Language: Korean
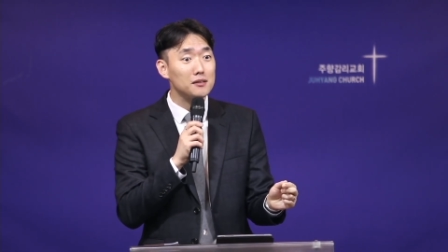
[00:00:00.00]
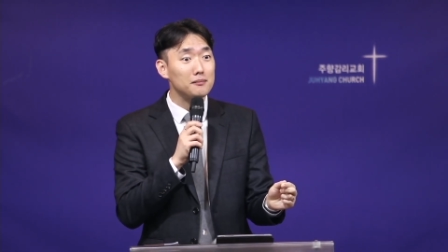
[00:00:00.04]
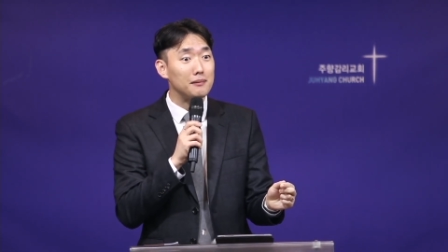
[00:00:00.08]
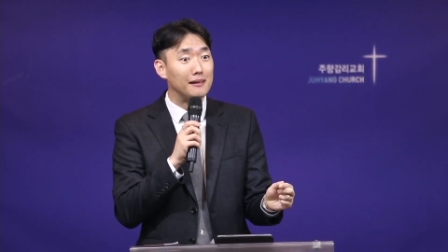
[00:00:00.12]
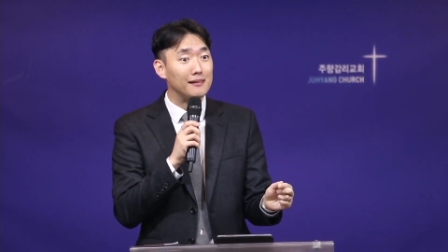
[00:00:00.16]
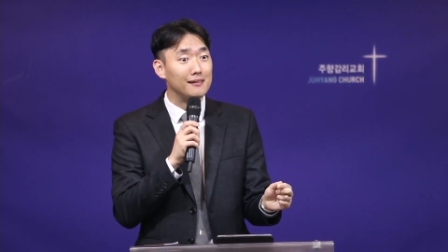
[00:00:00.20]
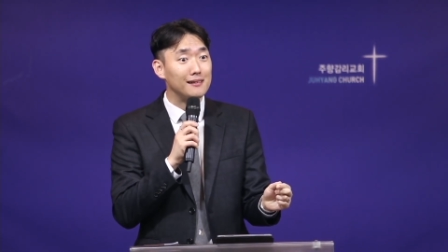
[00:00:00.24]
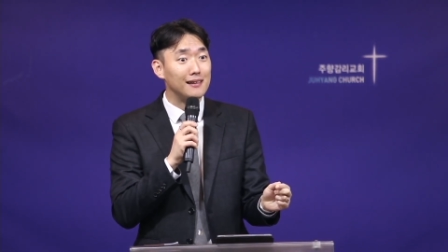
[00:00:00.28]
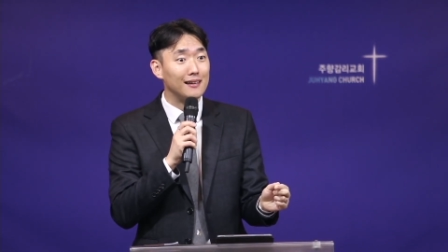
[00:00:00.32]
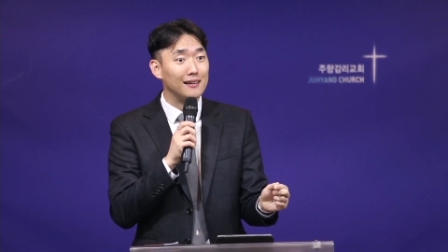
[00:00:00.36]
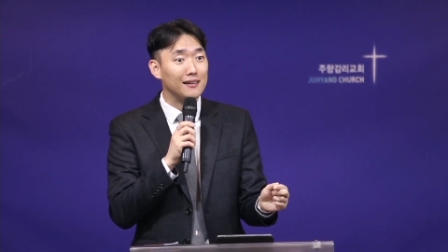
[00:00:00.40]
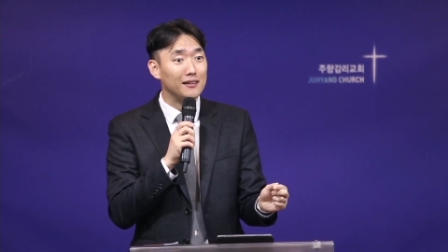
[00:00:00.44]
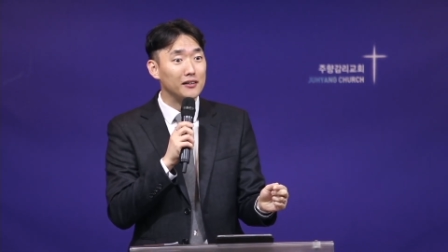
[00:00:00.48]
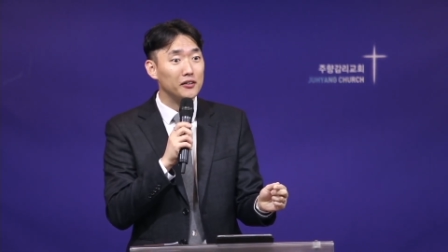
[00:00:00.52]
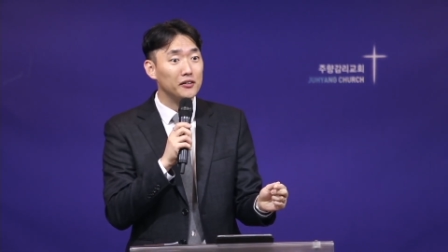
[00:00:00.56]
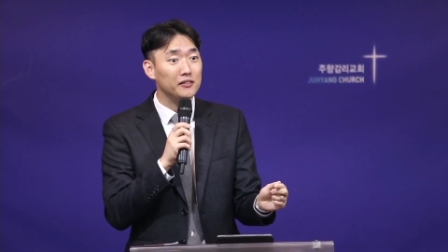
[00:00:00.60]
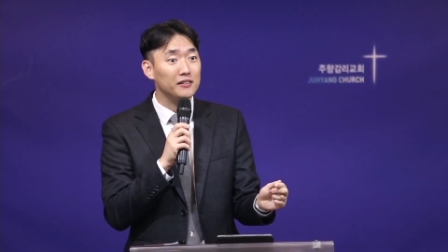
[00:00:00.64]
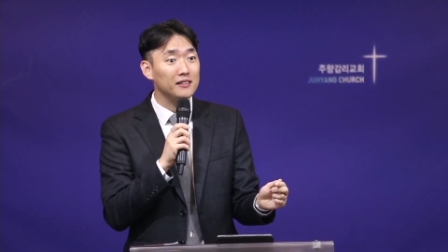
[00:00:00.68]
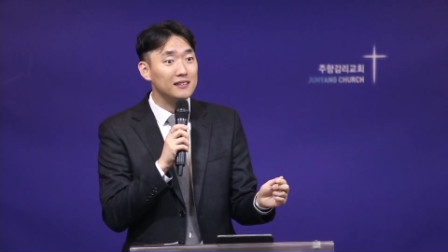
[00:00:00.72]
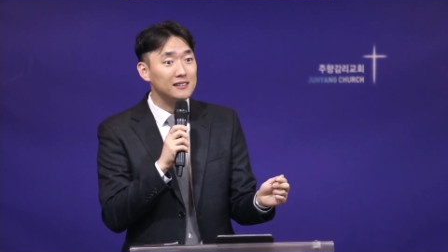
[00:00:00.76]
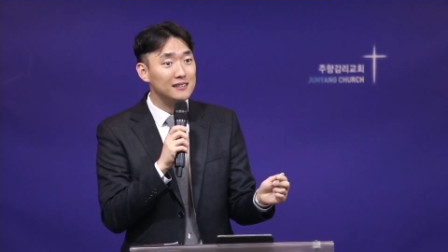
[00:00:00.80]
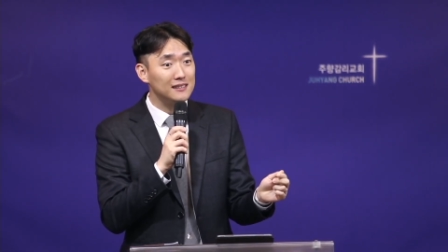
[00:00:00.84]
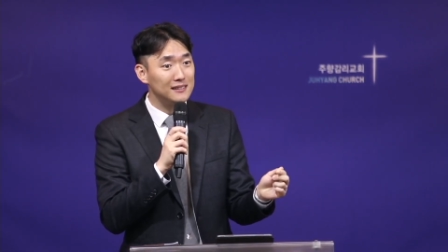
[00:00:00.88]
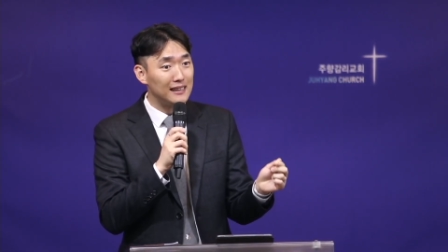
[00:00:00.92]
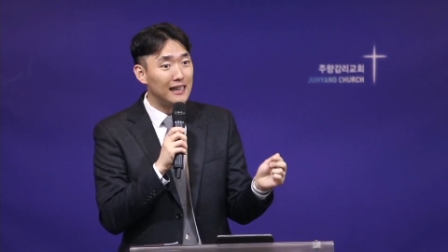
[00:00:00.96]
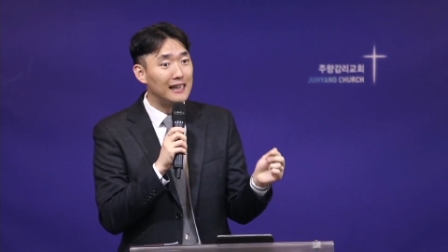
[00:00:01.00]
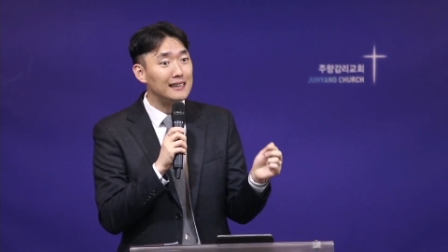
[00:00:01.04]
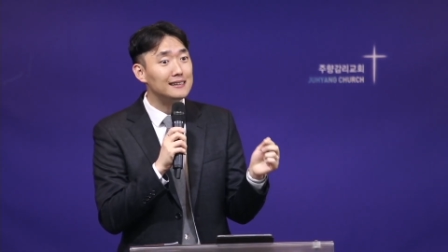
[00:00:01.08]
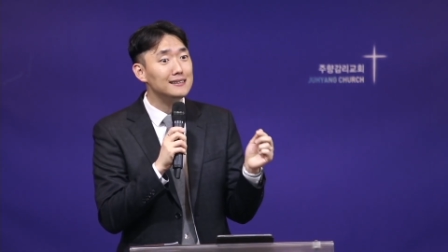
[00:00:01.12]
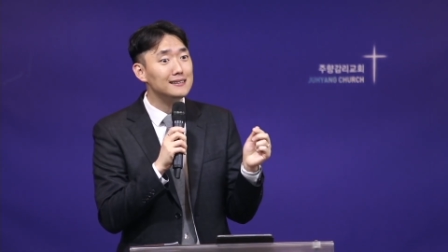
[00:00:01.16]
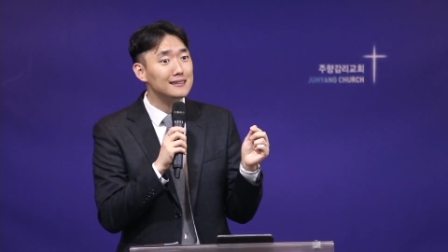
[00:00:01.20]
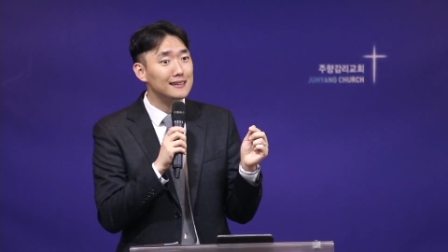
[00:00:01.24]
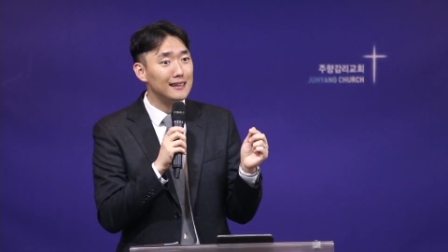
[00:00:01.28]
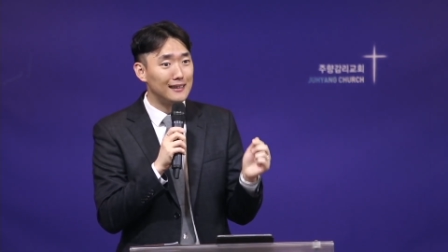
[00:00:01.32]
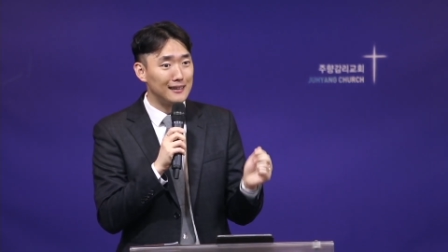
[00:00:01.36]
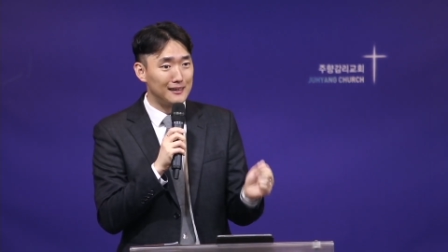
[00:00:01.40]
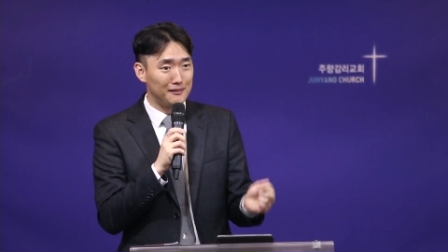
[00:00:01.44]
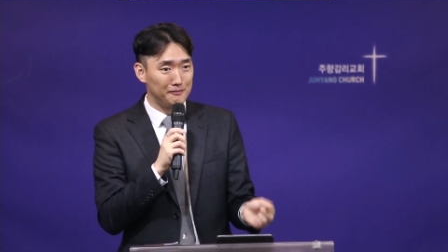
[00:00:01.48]
만났던 그 한
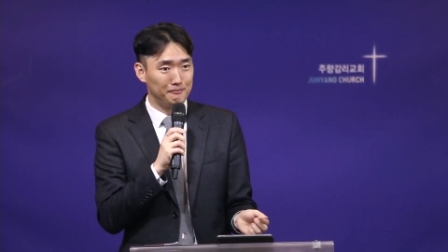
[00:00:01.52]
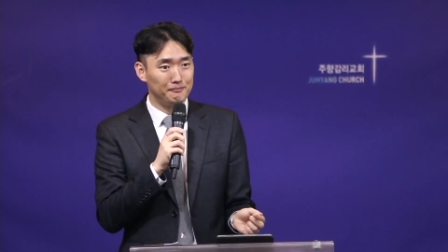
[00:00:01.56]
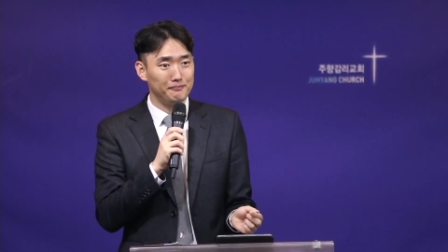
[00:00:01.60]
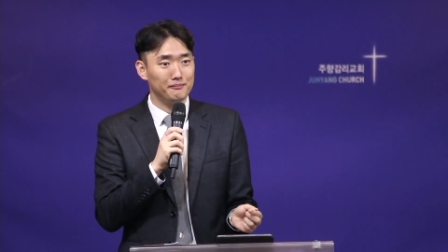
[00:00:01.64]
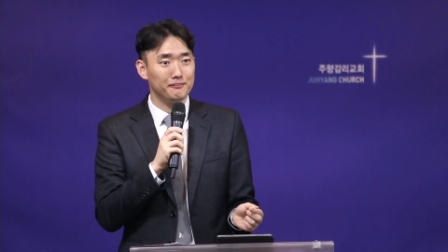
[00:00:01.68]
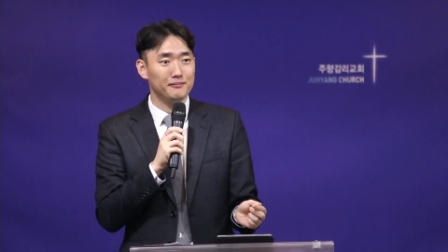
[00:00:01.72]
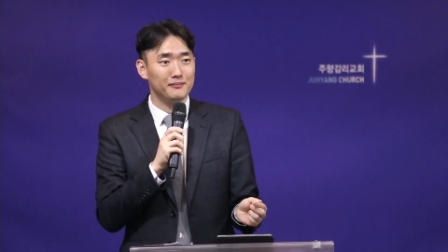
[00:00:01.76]
사람,